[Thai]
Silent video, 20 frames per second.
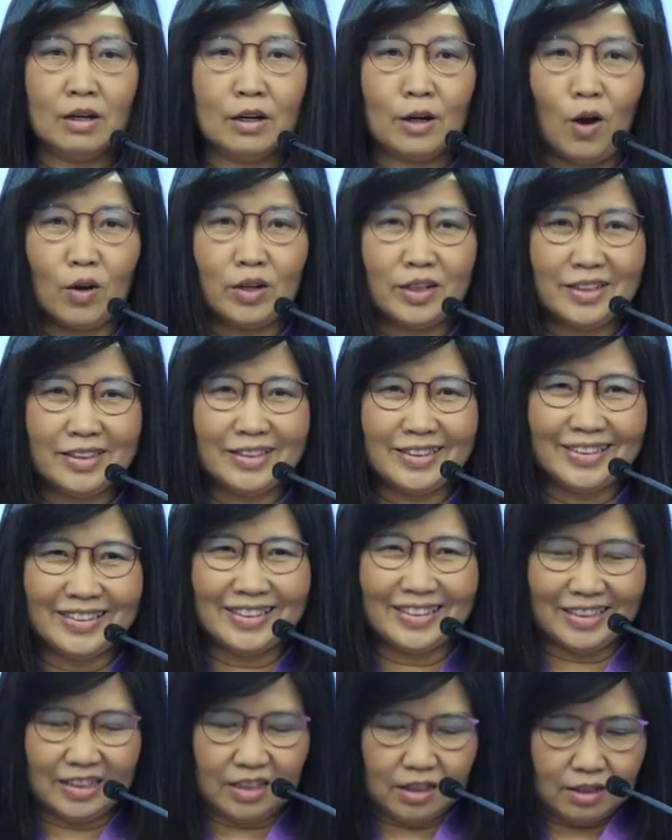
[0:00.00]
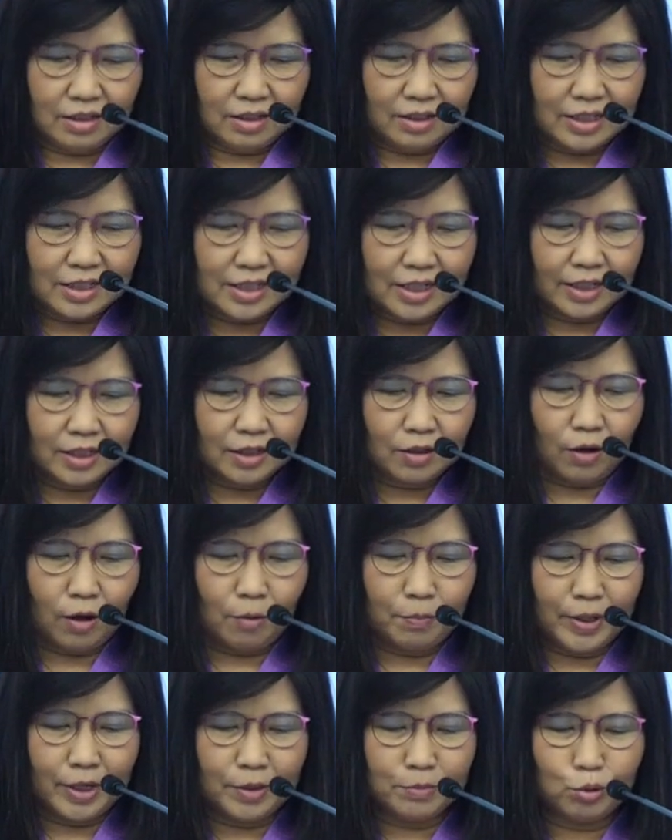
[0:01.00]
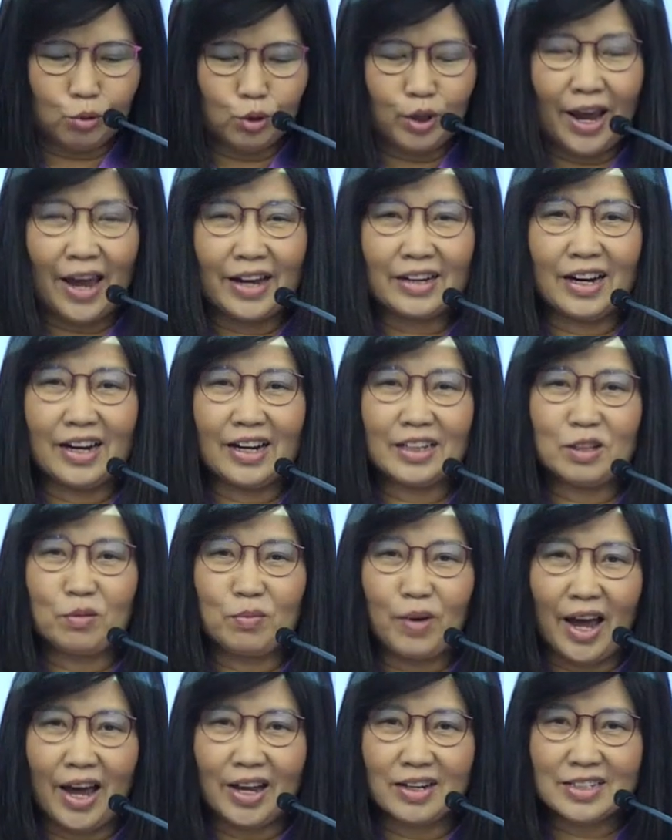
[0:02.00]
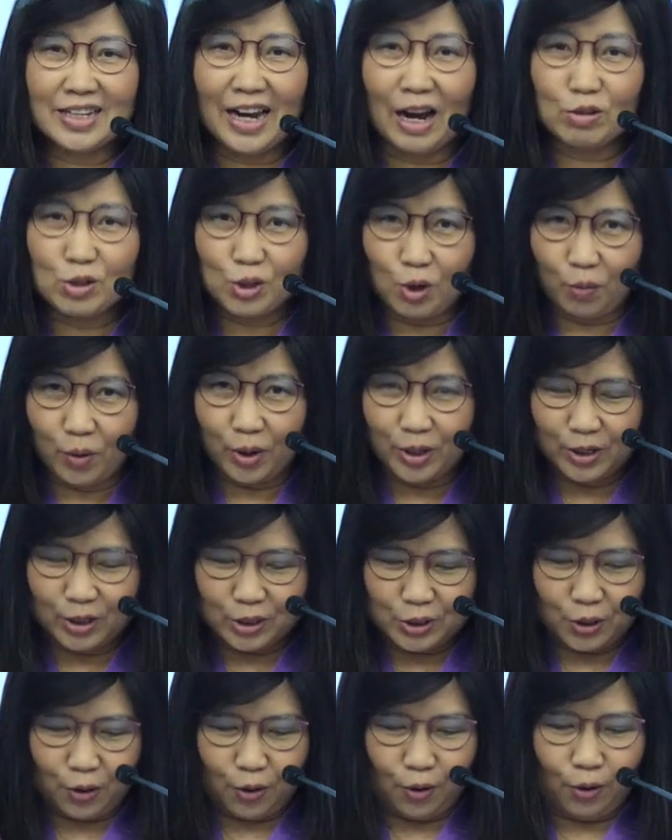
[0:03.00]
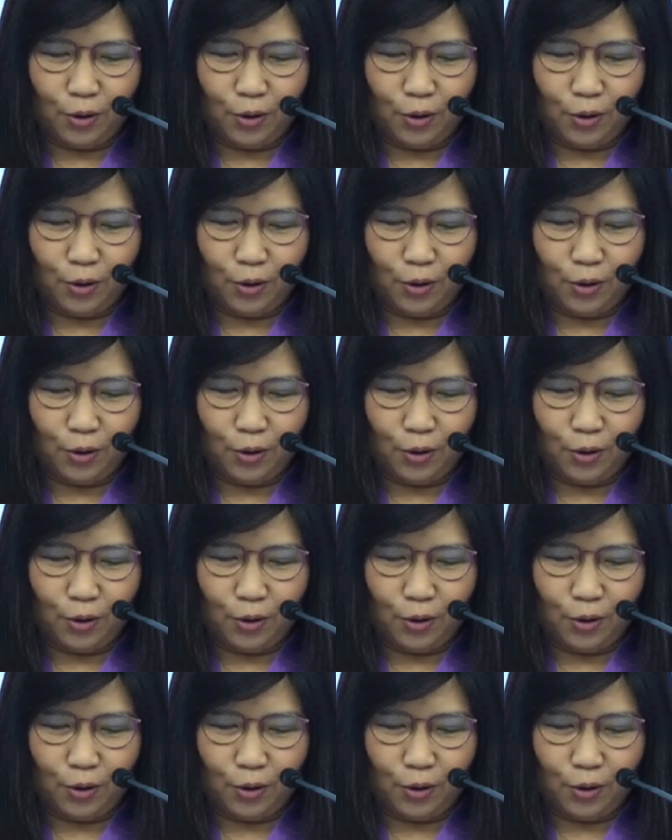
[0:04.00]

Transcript: ก่อนอื่นดิฉันขอเป็นผู้แทนคณะทำงานชาวสวทช.